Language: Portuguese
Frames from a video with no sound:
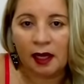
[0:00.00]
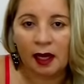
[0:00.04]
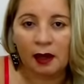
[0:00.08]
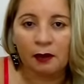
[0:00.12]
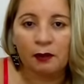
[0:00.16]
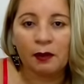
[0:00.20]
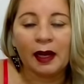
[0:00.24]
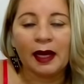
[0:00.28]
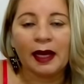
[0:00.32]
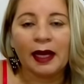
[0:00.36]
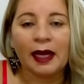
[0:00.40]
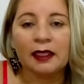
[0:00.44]
é
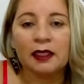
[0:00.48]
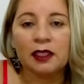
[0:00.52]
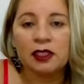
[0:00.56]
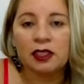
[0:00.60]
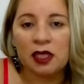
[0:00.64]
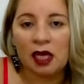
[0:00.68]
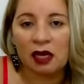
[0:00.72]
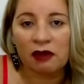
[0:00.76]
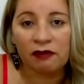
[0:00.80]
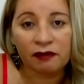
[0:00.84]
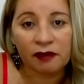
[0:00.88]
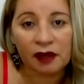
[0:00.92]
uma carta
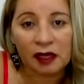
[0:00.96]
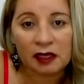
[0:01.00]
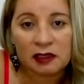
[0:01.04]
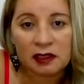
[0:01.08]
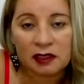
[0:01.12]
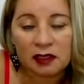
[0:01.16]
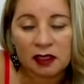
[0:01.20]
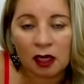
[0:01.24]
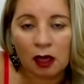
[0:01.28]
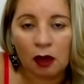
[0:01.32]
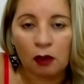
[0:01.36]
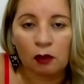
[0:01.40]
de
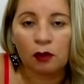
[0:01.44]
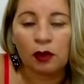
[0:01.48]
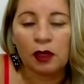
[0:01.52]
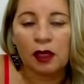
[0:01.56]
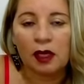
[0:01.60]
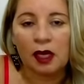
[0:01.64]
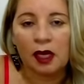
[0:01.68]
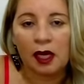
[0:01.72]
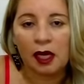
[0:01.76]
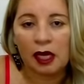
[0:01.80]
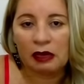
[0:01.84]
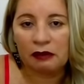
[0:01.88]
reflexão.
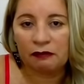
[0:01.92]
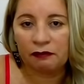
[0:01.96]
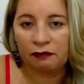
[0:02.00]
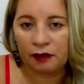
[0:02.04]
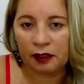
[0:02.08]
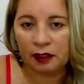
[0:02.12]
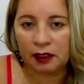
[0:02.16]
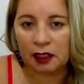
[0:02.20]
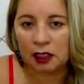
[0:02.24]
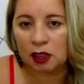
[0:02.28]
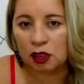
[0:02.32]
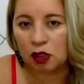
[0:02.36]

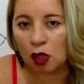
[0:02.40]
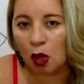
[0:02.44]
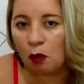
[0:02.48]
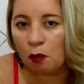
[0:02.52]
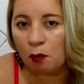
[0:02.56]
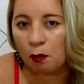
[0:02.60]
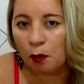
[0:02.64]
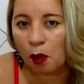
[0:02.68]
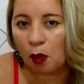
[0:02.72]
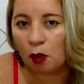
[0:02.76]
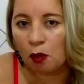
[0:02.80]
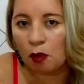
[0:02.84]
Reflita só
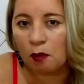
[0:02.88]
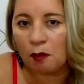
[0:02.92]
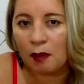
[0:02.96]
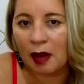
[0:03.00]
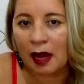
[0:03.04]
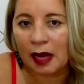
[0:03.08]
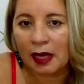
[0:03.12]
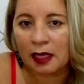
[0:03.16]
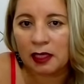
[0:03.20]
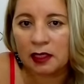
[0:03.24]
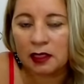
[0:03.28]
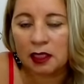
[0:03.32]
um pouco
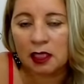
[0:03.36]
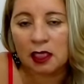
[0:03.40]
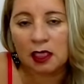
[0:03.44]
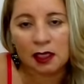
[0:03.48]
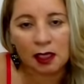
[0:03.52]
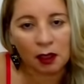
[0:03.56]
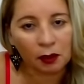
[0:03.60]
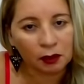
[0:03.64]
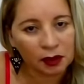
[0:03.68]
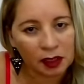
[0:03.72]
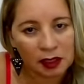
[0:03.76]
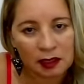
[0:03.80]
mais e
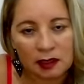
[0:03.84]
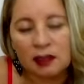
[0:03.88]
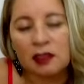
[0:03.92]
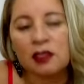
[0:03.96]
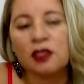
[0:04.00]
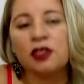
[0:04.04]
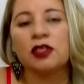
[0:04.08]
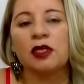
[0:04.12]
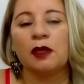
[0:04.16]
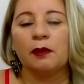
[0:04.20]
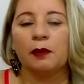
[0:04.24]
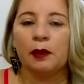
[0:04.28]
não
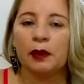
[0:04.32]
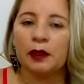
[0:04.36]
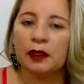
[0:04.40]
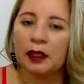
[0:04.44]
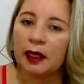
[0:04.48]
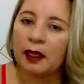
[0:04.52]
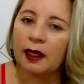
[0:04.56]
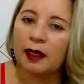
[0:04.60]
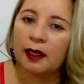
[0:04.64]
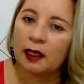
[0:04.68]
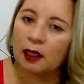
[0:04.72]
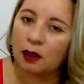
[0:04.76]
desista,
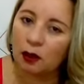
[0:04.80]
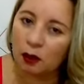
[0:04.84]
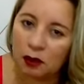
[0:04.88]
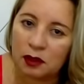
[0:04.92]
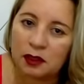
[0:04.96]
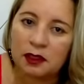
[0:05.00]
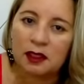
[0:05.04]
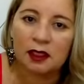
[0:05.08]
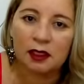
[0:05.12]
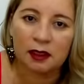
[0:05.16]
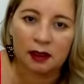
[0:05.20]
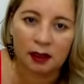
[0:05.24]
porque ele com
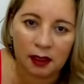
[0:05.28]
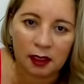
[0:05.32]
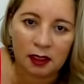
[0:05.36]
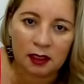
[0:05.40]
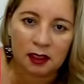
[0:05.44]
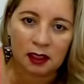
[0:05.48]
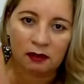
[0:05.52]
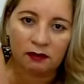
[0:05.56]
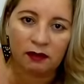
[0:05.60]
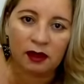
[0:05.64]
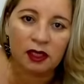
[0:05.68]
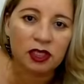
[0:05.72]

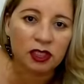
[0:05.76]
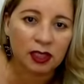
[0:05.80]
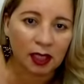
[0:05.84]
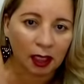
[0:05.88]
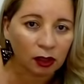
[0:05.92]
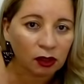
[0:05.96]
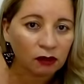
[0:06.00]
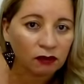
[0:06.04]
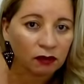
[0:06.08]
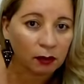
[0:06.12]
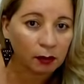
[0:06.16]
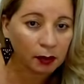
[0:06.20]
certeza vai
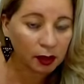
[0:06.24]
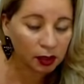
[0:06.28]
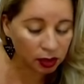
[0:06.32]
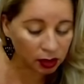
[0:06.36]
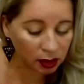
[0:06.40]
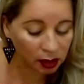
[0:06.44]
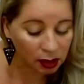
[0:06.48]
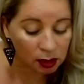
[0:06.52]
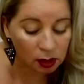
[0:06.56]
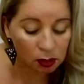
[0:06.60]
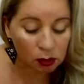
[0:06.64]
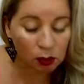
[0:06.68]
estar
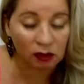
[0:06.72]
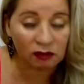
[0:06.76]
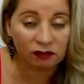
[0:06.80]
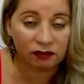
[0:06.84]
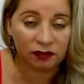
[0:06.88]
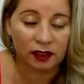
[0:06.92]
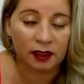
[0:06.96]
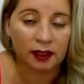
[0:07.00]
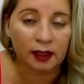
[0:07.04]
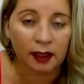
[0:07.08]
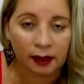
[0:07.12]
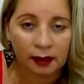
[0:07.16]
novamente na sua
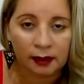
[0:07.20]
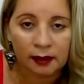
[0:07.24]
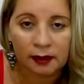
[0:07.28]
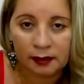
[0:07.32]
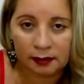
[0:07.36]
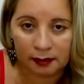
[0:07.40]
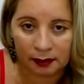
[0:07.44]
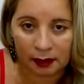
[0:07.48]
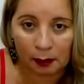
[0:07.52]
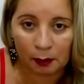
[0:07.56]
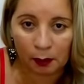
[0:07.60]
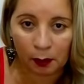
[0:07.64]
vida
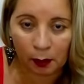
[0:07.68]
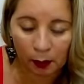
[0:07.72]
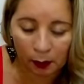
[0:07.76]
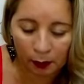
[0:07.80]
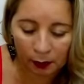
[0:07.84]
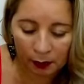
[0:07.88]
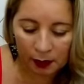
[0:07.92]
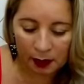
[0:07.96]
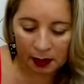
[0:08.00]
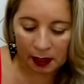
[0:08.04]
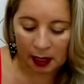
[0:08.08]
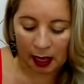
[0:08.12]
tá
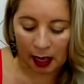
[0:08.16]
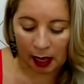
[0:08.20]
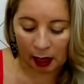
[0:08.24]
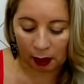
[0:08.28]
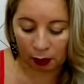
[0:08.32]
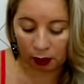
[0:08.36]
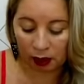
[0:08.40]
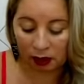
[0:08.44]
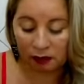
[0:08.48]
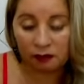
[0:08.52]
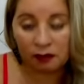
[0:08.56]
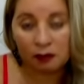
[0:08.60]
bom?
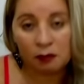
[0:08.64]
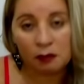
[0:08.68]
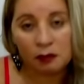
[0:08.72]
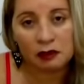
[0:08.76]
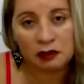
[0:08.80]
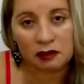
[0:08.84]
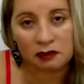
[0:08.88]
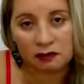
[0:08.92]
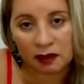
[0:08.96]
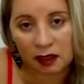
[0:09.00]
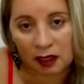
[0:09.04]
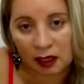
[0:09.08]
Agora
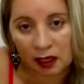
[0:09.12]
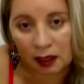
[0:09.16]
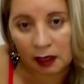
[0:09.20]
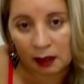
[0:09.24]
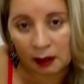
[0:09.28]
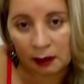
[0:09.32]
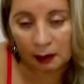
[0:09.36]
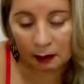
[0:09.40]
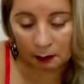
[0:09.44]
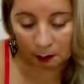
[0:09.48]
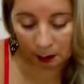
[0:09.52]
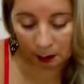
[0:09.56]
vamos ver